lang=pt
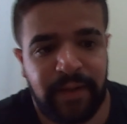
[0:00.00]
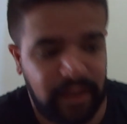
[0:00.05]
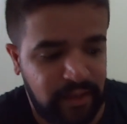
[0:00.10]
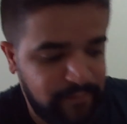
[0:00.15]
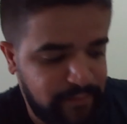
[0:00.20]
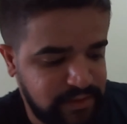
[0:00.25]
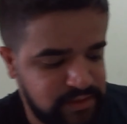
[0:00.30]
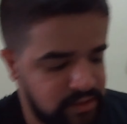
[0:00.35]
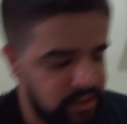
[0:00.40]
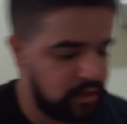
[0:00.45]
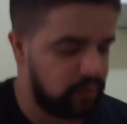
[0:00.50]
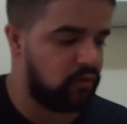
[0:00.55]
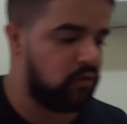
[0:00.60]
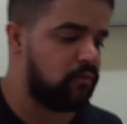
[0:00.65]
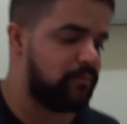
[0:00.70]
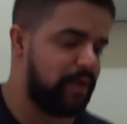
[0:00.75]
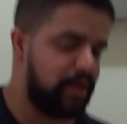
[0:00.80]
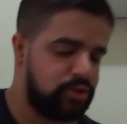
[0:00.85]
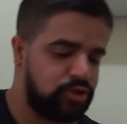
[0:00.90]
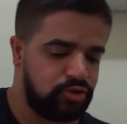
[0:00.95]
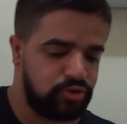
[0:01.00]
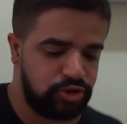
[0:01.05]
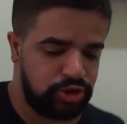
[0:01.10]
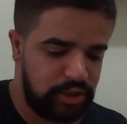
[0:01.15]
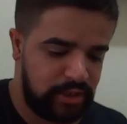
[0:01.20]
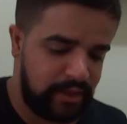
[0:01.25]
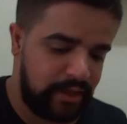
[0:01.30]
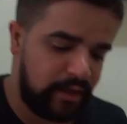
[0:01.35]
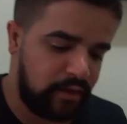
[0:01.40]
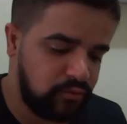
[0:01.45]
ele passar com o médico
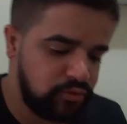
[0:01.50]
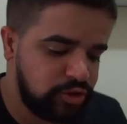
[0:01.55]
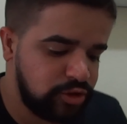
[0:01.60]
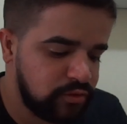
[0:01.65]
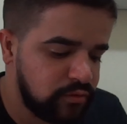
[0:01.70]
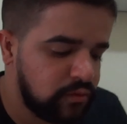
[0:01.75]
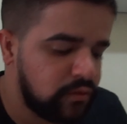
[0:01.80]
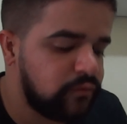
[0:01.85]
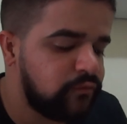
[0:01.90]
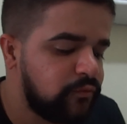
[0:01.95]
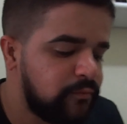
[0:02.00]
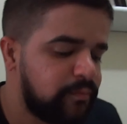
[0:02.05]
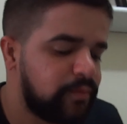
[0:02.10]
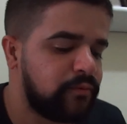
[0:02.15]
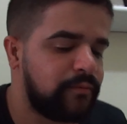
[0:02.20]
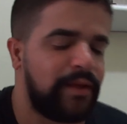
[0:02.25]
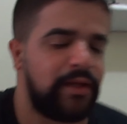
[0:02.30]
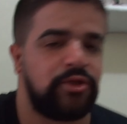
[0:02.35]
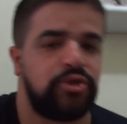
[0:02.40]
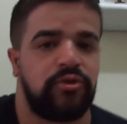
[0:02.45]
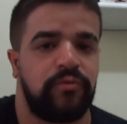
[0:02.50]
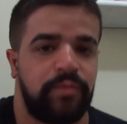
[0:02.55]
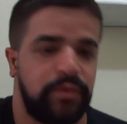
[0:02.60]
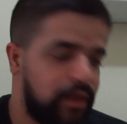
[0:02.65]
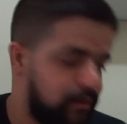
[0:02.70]
geral de novo, pro médico poder